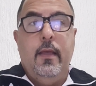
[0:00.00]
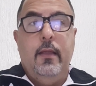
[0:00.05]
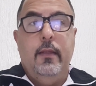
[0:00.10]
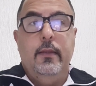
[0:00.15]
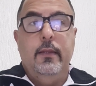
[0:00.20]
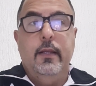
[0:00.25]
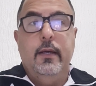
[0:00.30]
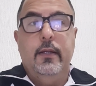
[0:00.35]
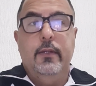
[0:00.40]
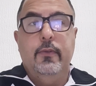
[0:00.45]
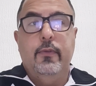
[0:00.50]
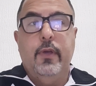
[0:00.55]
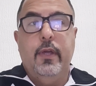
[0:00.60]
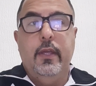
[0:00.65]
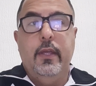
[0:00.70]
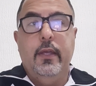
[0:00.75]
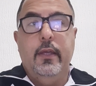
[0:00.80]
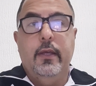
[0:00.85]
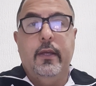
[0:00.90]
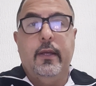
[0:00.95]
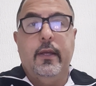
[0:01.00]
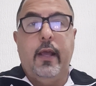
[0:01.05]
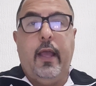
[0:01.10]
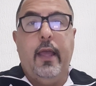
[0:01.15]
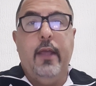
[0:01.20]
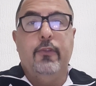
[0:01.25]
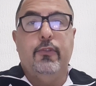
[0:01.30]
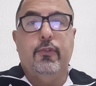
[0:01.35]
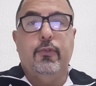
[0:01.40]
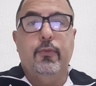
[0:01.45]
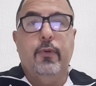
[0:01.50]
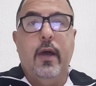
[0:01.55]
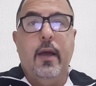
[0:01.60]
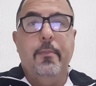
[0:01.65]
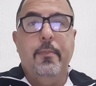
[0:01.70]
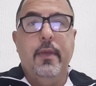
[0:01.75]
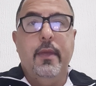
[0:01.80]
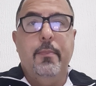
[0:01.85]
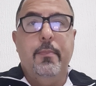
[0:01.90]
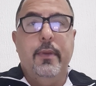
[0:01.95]
dando aí crédito à
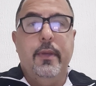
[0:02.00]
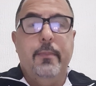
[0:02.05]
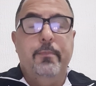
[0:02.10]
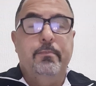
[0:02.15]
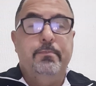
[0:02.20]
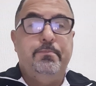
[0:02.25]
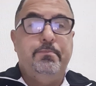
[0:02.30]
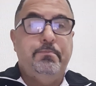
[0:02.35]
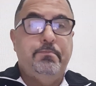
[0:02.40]
MIB,